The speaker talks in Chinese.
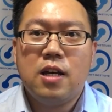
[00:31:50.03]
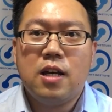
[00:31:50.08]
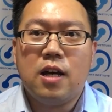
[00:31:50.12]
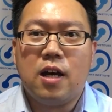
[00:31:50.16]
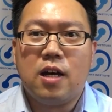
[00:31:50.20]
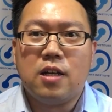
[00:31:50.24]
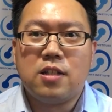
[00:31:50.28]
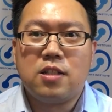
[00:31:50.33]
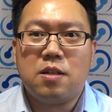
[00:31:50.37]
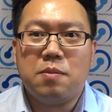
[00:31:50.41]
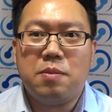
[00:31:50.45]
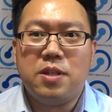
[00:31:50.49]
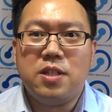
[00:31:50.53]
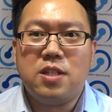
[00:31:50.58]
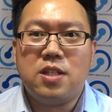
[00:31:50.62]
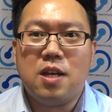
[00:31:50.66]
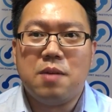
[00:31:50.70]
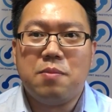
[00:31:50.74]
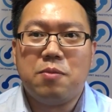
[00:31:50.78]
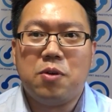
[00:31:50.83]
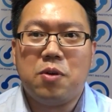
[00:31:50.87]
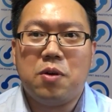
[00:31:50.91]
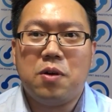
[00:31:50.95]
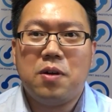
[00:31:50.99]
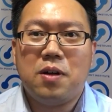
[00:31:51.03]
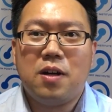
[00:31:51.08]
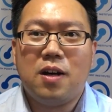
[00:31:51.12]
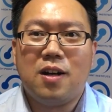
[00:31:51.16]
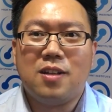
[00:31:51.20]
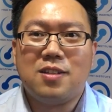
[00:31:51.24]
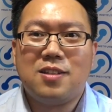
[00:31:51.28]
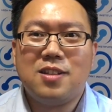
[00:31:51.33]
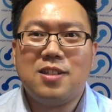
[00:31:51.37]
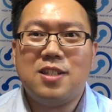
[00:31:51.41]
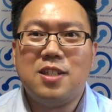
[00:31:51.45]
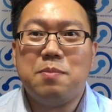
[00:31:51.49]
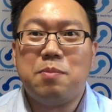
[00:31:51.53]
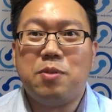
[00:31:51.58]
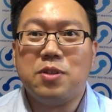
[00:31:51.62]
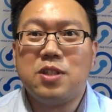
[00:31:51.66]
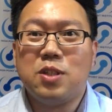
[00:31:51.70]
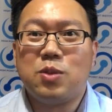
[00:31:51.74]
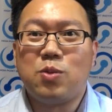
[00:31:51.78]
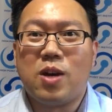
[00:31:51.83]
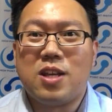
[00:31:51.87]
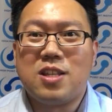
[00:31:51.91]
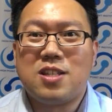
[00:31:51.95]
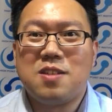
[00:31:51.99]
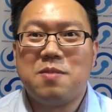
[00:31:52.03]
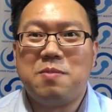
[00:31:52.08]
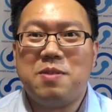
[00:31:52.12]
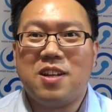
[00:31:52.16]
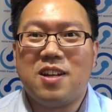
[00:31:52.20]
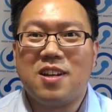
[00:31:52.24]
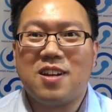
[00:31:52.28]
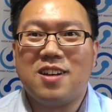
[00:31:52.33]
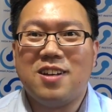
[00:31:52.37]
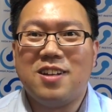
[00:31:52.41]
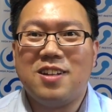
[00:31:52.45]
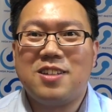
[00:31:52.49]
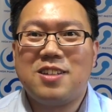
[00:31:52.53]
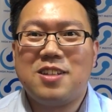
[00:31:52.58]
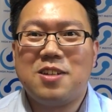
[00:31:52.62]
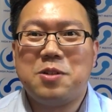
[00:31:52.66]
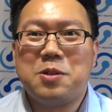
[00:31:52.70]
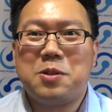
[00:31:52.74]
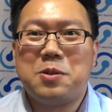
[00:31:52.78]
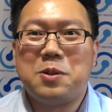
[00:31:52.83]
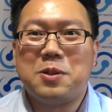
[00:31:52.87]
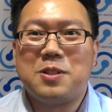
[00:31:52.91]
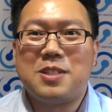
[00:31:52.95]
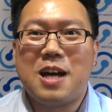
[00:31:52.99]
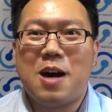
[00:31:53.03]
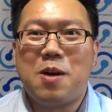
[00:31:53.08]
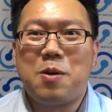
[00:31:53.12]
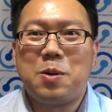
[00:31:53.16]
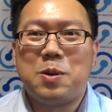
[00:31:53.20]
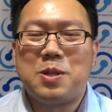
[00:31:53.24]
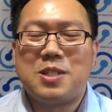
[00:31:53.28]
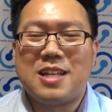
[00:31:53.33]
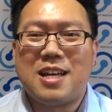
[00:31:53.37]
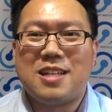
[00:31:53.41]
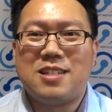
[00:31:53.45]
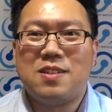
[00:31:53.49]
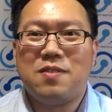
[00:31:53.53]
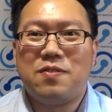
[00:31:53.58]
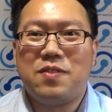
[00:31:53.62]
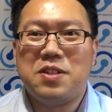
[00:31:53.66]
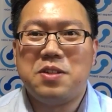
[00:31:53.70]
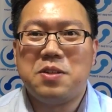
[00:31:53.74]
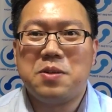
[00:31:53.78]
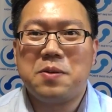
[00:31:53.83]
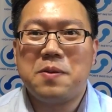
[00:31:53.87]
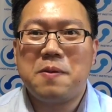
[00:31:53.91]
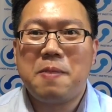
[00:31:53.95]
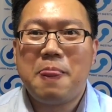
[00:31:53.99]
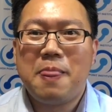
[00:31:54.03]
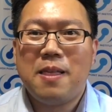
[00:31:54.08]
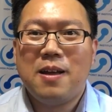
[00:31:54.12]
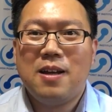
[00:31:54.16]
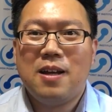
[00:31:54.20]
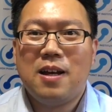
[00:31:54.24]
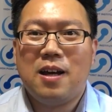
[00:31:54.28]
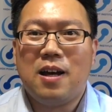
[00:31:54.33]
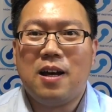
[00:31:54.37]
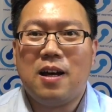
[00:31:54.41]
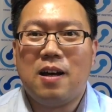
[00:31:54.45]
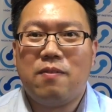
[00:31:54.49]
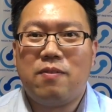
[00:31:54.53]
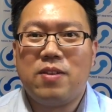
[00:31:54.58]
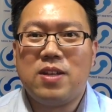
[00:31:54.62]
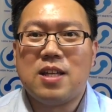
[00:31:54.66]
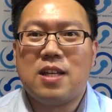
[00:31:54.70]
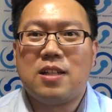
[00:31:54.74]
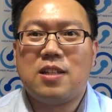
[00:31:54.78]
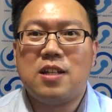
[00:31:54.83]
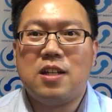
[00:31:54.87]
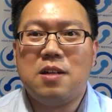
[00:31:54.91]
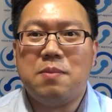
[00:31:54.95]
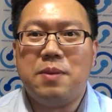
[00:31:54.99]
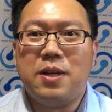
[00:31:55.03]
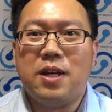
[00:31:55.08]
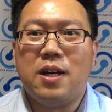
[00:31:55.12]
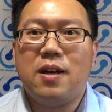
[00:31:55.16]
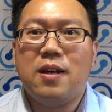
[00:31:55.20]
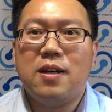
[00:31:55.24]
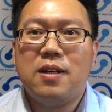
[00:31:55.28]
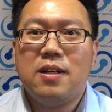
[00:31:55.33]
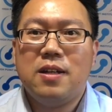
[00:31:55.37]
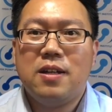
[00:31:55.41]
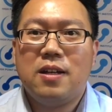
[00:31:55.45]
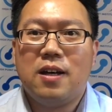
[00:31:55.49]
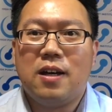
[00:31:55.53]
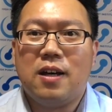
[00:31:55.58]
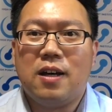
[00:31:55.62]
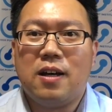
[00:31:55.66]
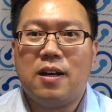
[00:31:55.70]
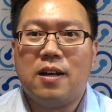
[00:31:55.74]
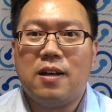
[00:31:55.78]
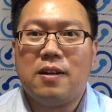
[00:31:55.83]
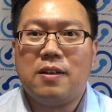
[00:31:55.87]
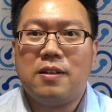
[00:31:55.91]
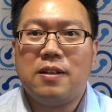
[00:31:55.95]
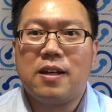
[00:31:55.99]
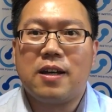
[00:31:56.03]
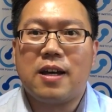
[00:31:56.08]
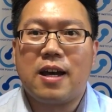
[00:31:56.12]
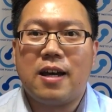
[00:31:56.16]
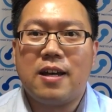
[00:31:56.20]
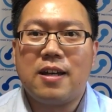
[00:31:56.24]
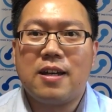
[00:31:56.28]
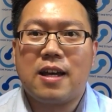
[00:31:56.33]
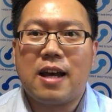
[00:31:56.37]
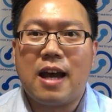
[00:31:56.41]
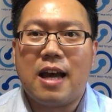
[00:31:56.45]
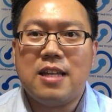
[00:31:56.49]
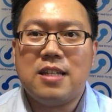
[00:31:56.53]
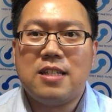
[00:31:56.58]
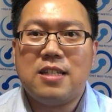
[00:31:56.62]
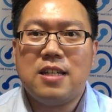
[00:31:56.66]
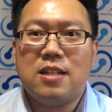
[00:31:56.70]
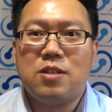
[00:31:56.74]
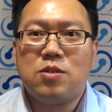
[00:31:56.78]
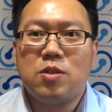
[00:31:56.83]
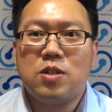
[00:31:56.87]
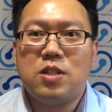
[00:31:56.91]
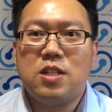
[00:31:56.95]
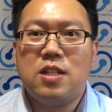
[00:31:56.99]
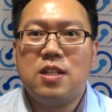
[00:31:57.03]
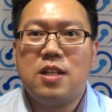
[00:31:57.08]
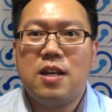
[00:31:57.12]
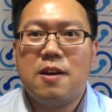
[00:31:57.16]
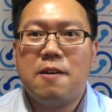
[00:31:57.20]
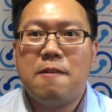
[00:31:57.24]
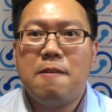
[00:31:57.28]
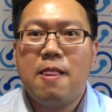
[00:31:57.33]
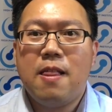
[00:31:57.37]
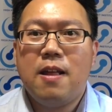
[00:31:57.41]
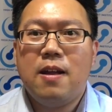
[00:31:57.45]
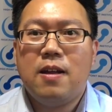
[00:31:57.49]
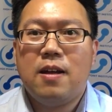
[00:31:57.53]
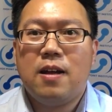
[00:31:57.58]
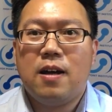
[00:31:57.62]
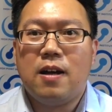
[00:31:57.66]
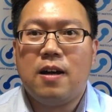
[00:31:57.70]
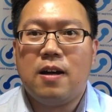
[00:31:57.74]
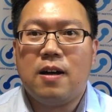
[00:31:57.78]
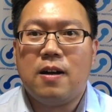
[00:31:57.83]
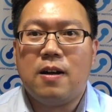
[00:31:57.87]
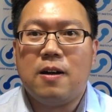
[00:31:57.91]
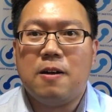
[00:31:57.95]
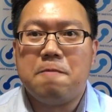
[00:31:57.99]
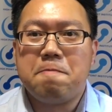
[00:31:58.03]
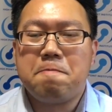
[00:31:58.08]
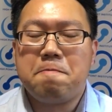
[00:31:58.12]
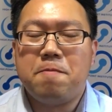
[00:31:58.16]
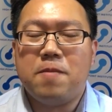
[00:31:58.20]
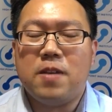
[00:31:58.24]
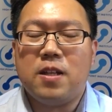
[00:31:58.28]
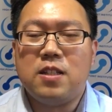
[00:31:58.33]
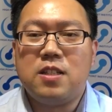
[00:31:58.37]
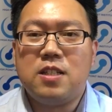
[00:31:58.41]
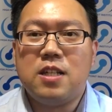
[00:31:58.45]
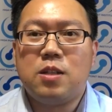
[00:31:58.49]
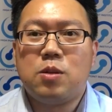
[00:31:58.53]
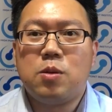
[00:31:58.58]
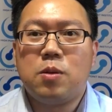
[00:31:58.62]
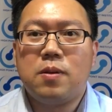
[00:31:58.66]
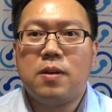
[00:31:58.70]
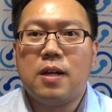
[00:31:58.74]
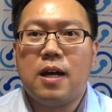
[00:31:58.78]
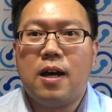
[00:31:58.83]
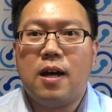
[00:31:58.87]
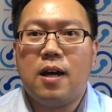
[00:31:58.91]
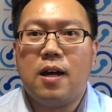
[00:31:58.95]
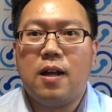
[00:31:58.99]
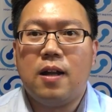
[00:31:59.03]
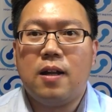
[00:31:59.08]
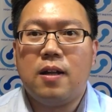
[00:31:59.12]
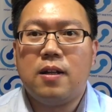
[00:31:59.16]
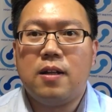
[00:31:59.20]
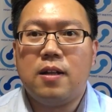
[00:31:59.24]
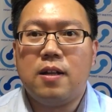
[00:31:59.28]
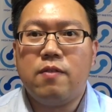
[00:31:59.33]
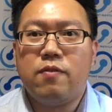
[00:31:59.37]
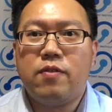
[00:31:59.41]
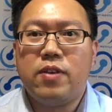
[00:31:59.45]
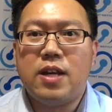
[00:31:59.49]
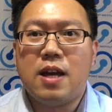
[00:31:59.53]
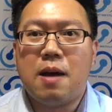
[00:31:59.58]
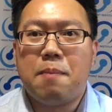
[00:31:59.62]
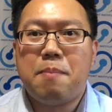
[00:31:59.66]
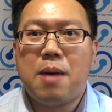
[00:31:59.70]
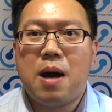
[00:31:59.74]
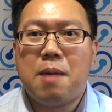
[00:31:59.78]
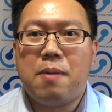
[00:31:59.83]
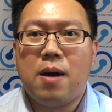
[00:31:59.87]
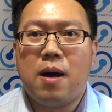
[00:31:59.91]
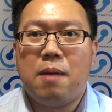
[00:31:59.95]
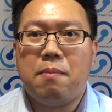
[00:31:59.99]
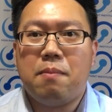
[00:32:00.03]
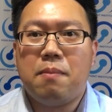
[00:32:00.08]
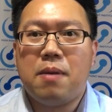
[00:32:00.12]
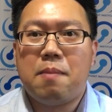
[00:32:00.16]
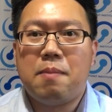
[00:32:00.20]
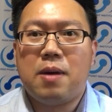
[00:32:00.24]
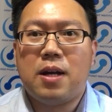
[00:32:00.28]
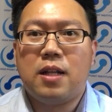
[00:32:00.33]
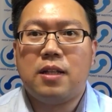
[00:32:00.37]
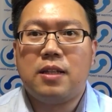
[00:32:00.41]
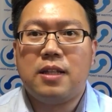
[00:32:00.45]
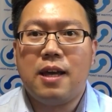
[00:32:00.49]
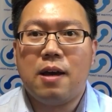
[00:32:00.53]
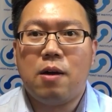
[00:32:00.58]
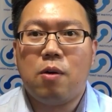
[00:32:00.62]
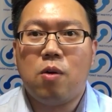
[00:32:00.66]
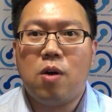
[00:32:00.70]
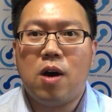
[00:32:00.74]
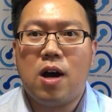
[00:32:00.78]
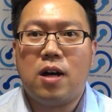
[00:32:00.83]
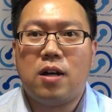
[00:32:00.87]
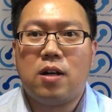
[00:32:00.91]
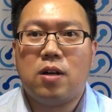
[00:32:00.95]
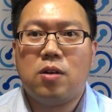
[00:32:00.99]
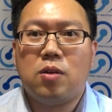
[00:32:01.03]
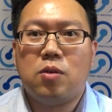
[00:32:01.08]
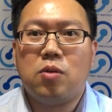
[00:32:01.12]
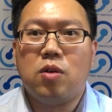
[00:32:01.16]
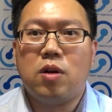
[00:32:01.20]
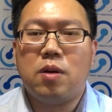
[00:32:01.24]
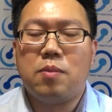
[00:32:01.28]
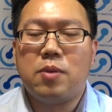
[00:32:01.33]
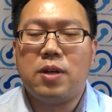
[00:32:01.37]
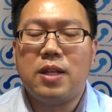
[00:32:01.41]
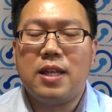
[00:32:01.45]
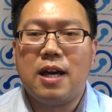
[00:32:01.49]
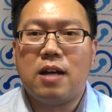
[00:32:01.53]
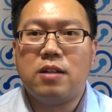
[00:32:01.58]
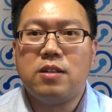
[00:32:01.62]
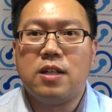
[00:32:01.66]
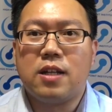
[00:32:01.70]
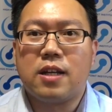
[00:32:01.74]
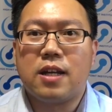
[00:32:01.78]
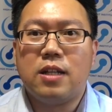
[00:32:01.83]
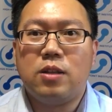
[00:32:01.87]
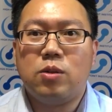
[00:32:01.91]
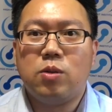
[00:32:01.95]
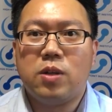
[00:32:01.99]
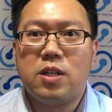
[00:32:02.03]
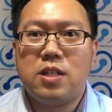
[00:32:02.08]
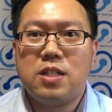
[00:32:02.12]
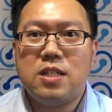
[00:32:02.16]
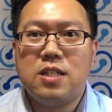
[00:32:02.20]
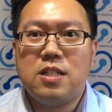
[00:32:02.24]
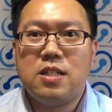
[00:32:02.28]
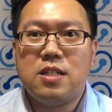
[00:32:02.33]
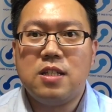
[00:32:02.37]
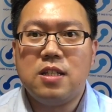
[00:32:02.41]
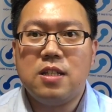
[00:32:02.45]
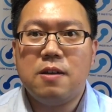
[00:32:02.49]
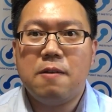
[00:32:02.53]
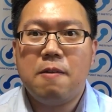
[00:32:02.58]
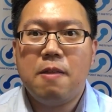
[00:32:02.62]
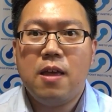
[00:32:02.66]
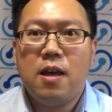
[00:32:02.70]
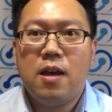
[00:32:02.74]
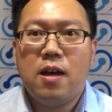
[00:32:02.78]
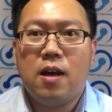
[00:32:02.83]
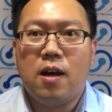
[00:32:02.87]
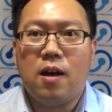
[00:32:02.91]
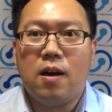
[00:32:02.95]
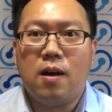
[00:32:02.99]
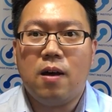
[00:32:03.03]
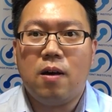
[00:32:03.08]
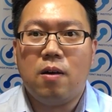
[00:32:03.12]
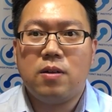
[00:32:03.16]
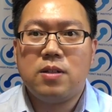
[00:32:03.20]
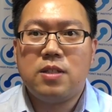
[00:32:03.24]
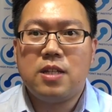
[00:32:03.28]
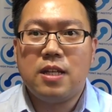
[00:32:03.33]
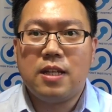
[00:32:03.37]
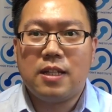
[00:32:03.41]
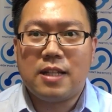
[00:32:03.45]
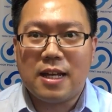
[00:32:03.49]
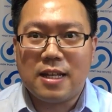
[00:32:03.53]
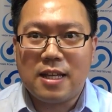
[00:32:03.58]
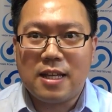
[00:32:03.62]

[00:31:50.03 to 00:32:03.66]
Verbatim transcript: 啊，视频节目啊，这期不是短视频了，可能抽脱超过三十分钟，啊，非常特别啊，也很感谢说今天啊能接通啊林飞扬爸爸妈妈的电话，然后让我们了解更多的信息啊，谢谢